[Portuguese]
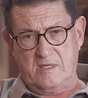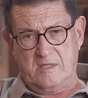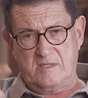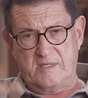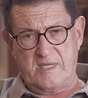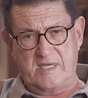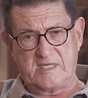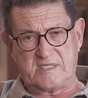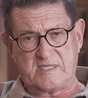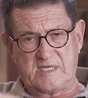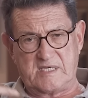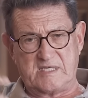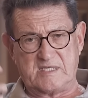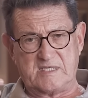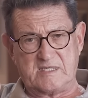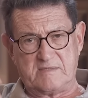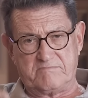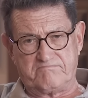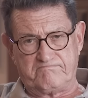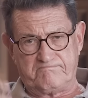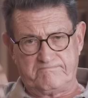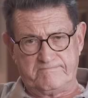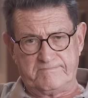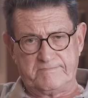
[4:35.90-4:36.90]
dessas,
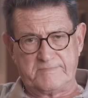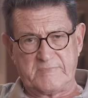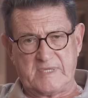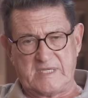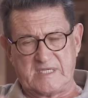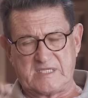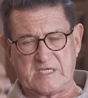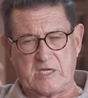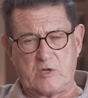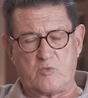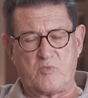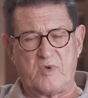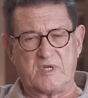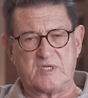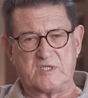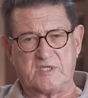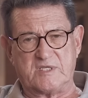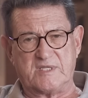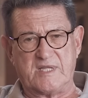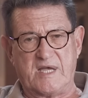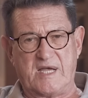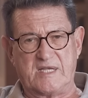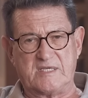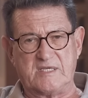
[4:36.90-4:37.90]
dessa
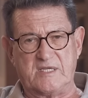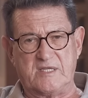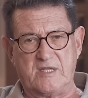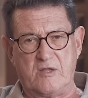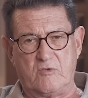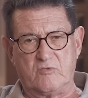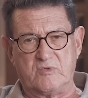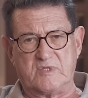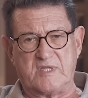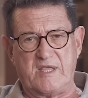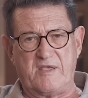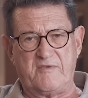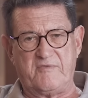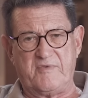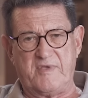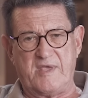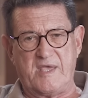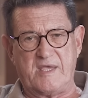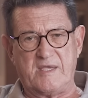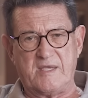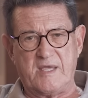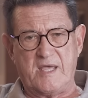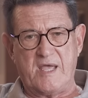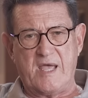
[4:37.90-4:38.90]
quantidade não
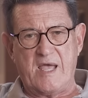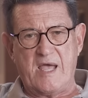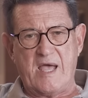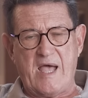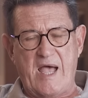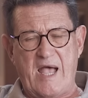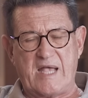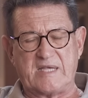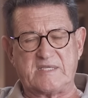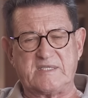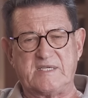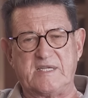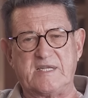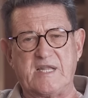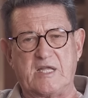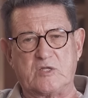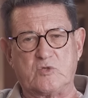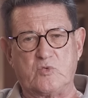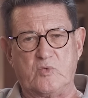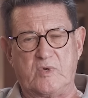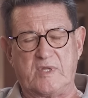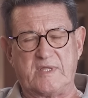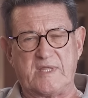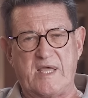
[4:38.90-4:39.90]
teve a
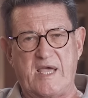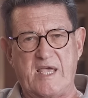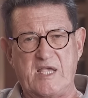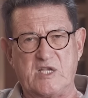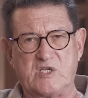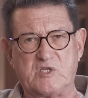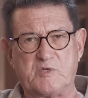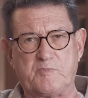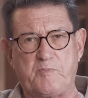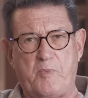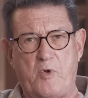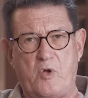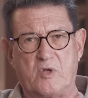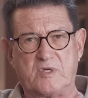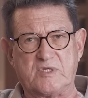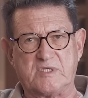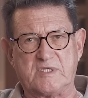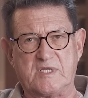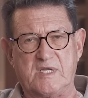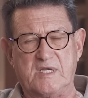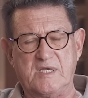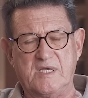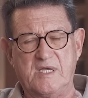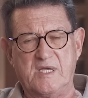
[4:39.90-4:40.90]
assinatura da
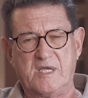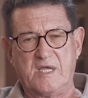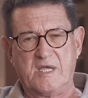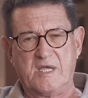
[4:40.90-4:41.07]
resposta